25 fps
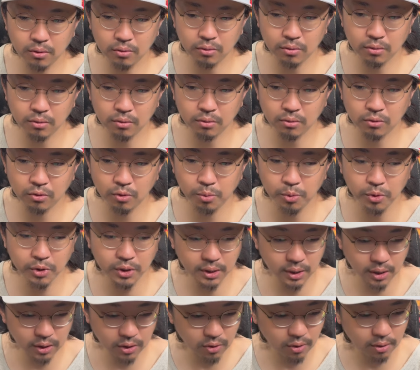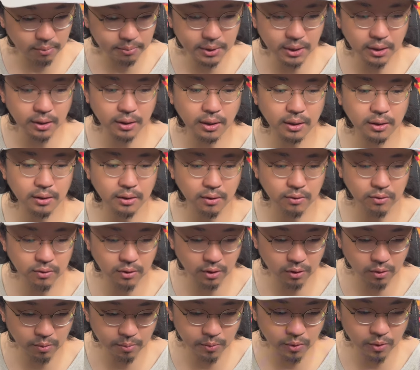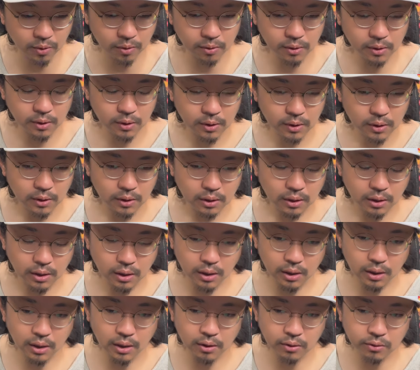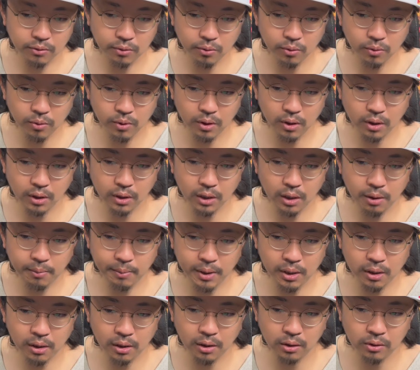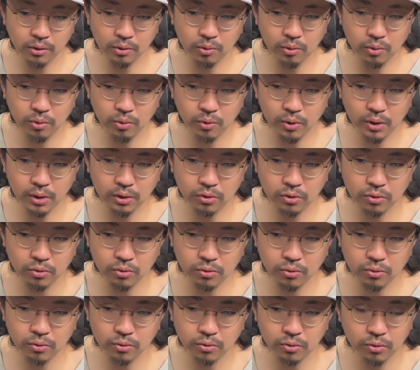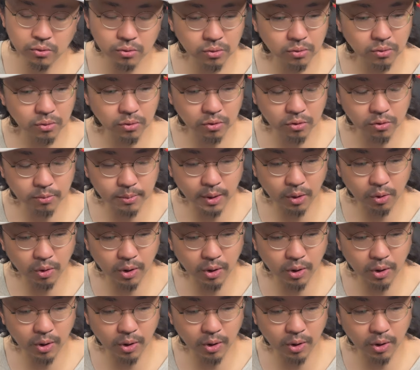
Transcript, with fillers: う上りだけは見えたんですけども、えー、そこから山の方へ十数分車を